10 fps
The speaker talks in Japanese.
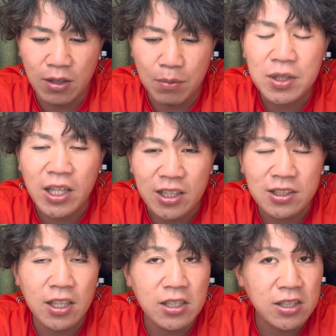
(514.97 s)
みたいな
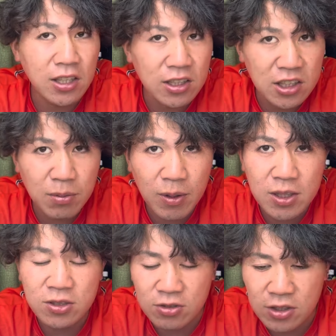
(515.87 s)
精神的一番き
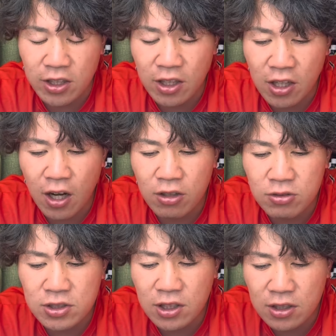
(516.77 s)
ついんでだからあの
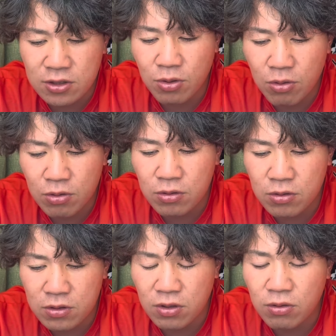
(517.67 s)
木更津う
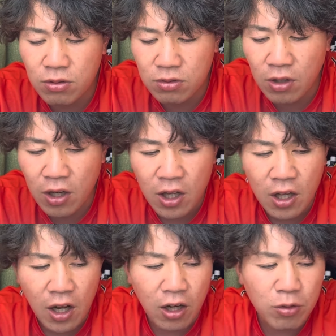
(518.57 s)
総合の
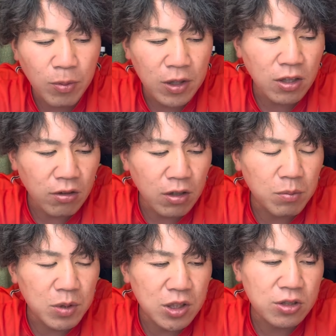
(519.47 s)
あのバッターはね
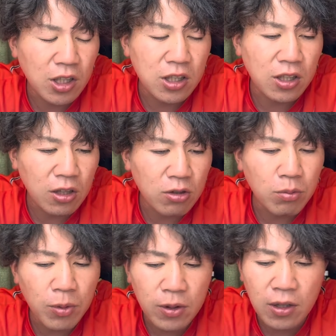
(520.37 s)
めちゃくちゃいいなと
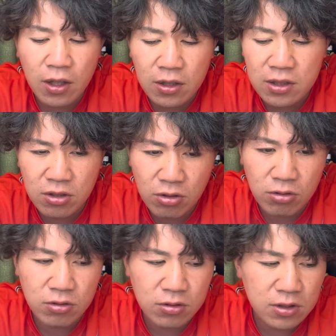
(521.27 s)
思ったんですけ
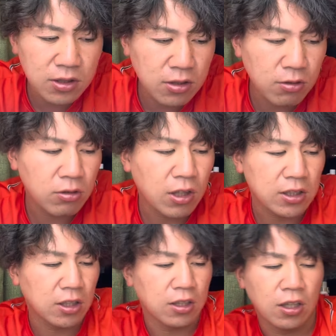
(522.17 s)
ど次の打
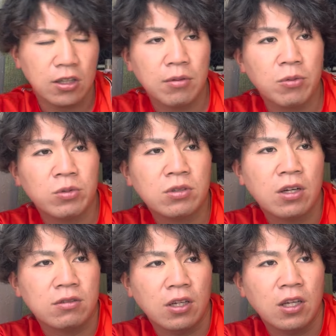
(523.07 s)
席ね多分おそら
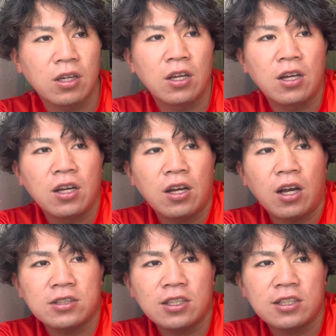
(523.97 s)
くね
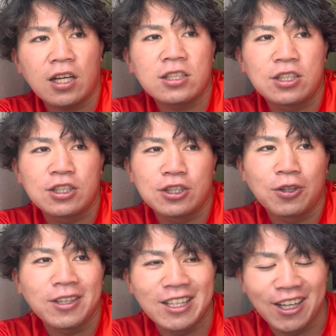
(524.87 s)
あっさり三振し
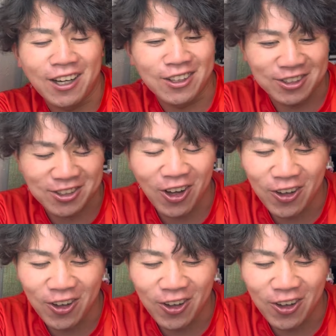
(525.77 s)
とったじゃないですか